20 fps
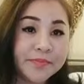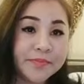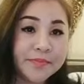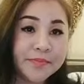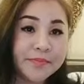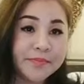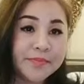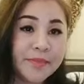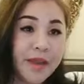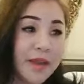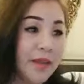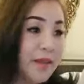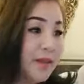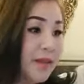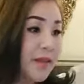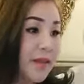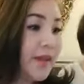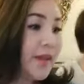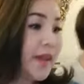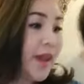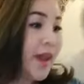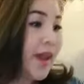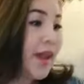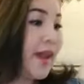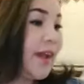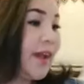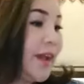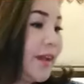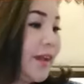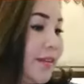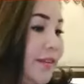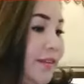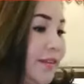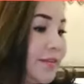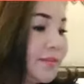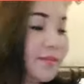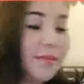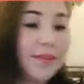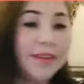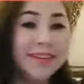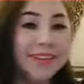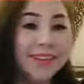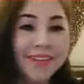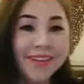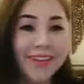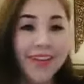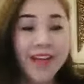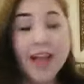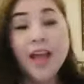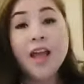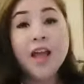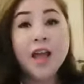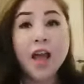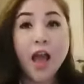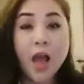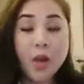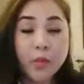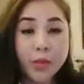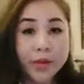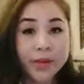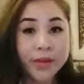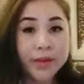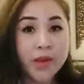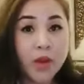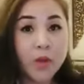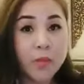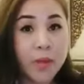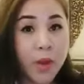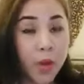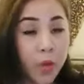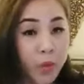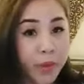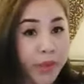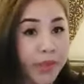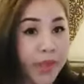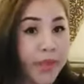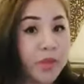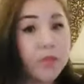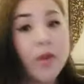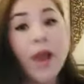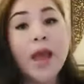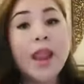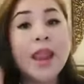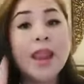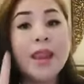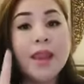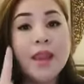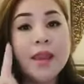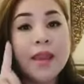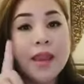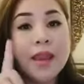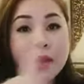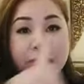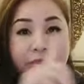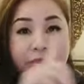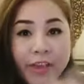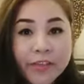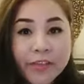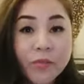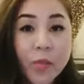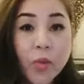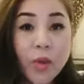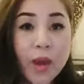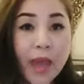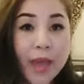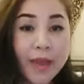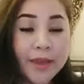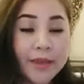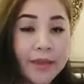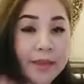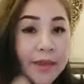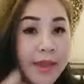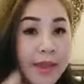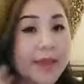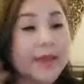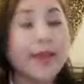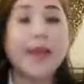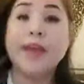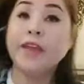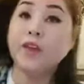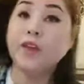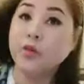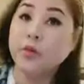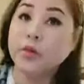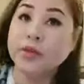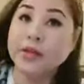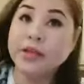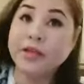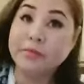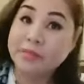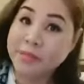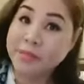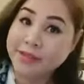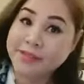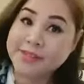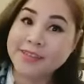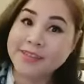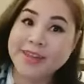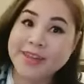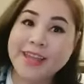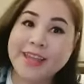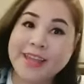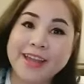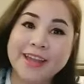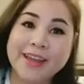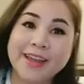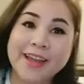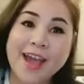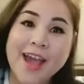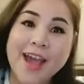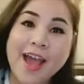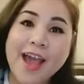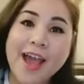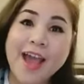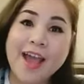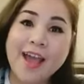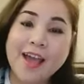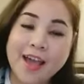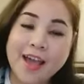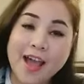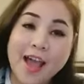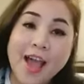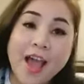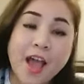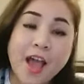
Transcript: ได้ละนี่ไง อ่ะอ่ะให้ยืมอ่าวันนี้เรามาคุยกันว่า Facebook ไลฟ์ยังไงให้ดูดีมีเสน่ห์นะคะอ่ะ